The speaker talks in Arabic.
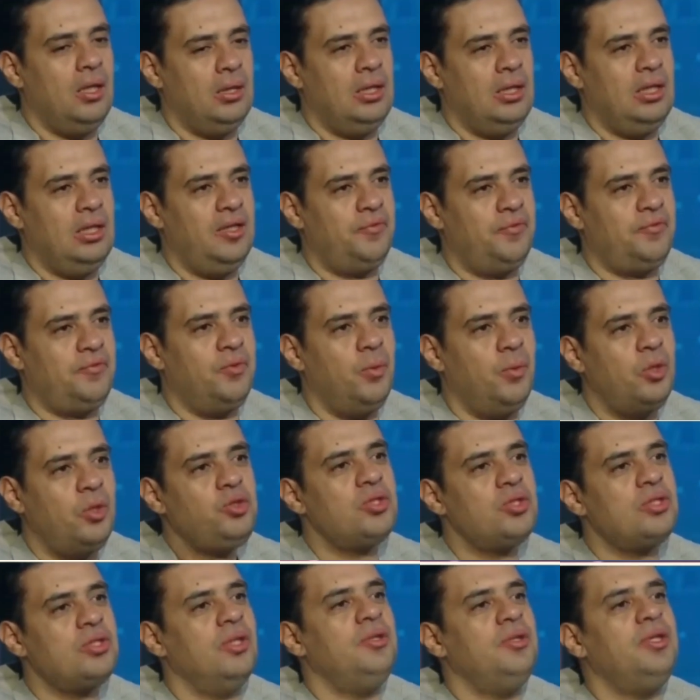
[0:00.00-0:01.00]
آه، في
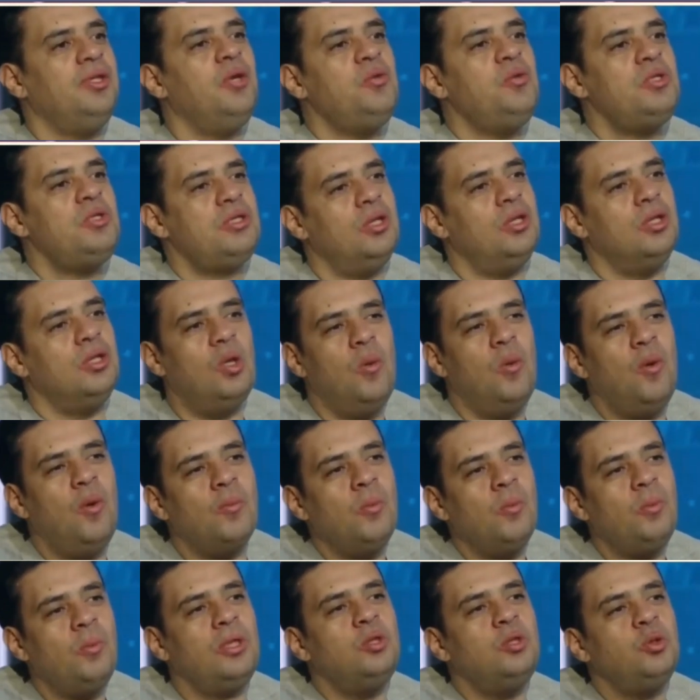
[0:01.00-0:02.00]
ماتش سان داونز اللي
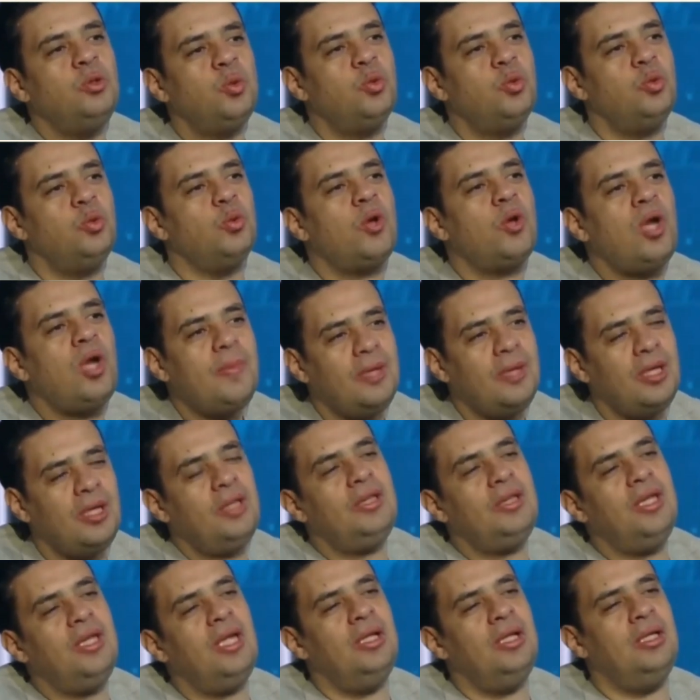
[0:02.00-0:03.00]
هو ممكن يكون قريب
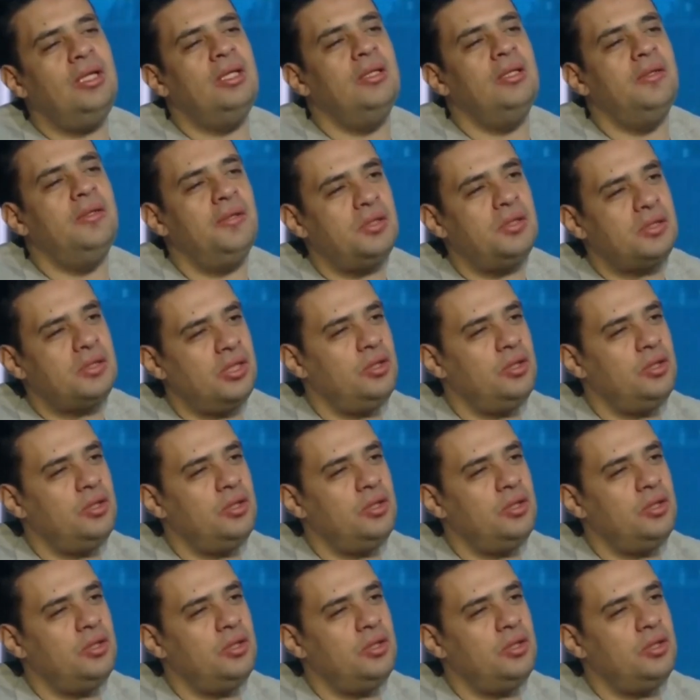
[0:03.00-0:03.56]
جدا آه،